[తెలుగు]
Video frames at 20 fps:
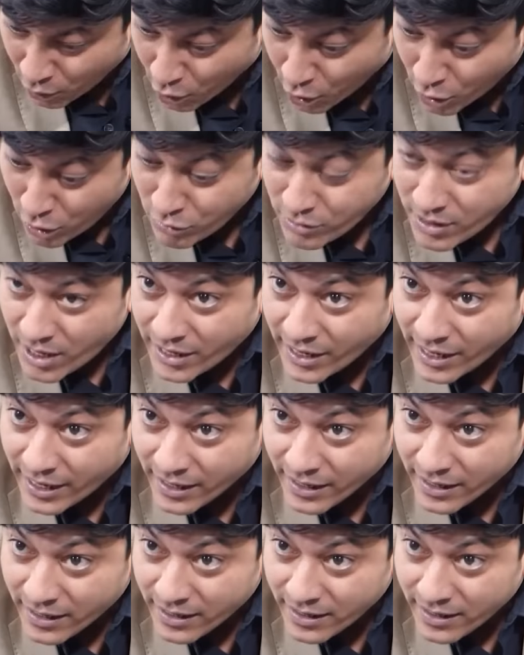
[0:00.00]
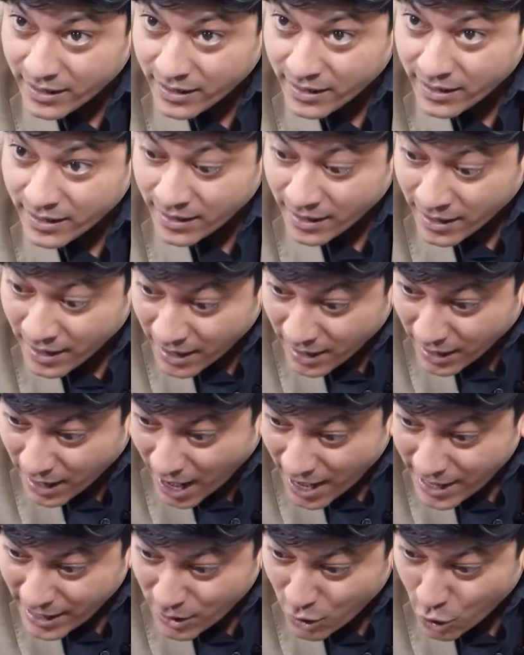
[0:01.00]
హోల్ ఉందండి
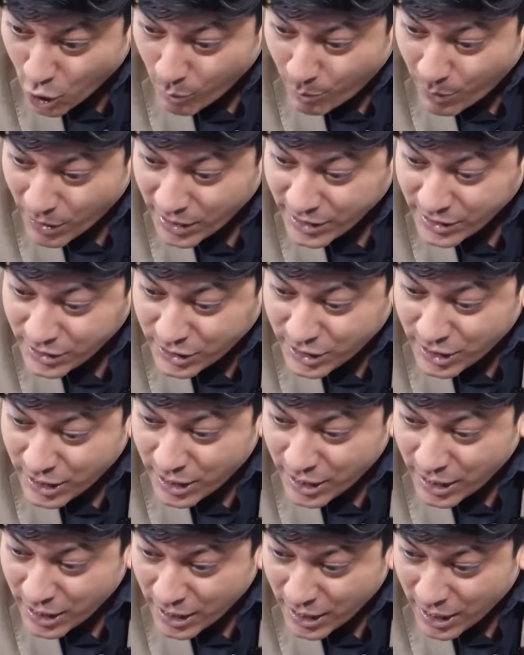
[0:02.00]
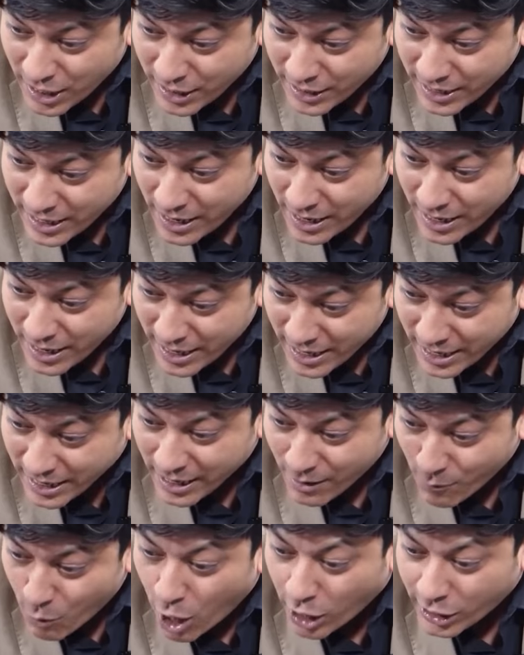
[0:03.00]
కానీ లోపల నుంచి ఈ
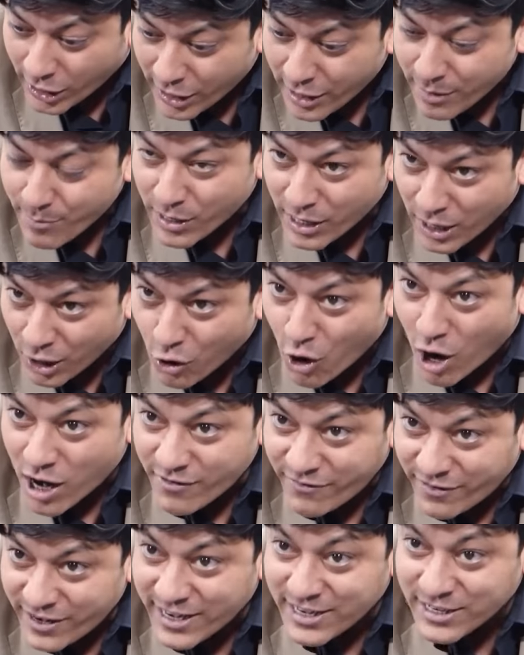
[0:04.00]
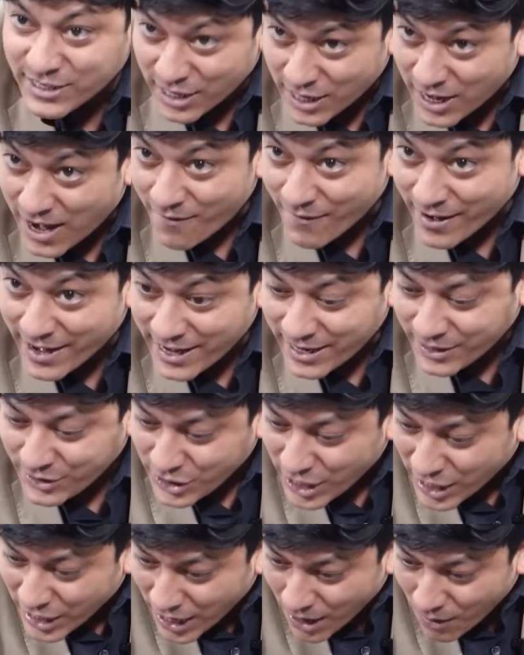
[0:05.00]
ఇక్కడ వాటర్ని మనం కాన్ఫిడెన్స్ అన్నాం
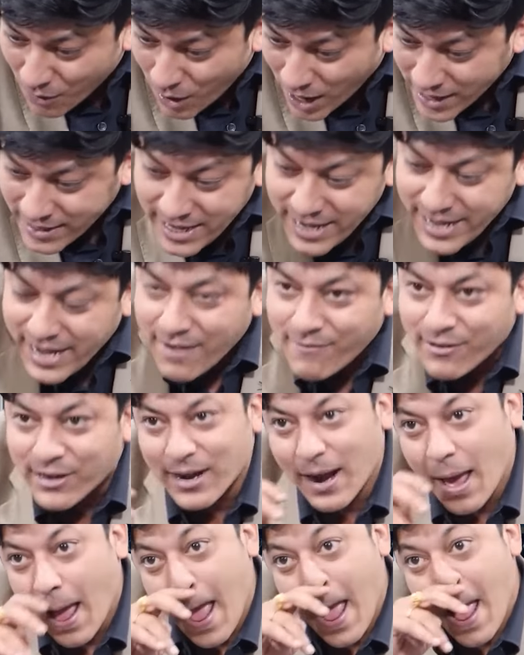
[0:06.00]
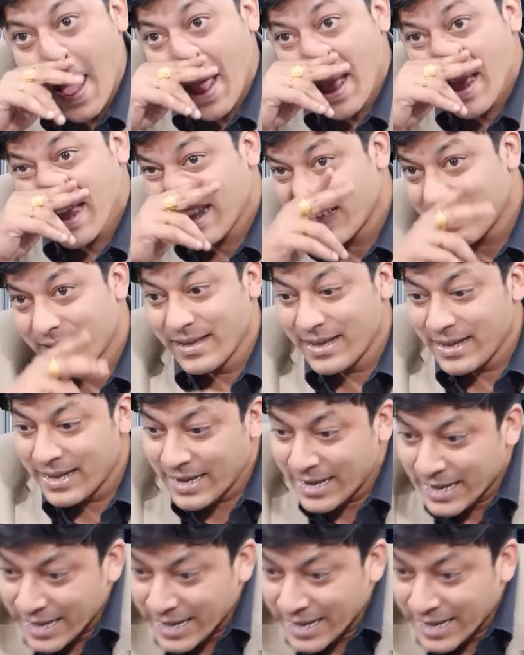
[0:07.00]
ఎనర్జీ అన్నాం అది లీక్ అవ్వట్లా లీక్ అవ్వట్లేదు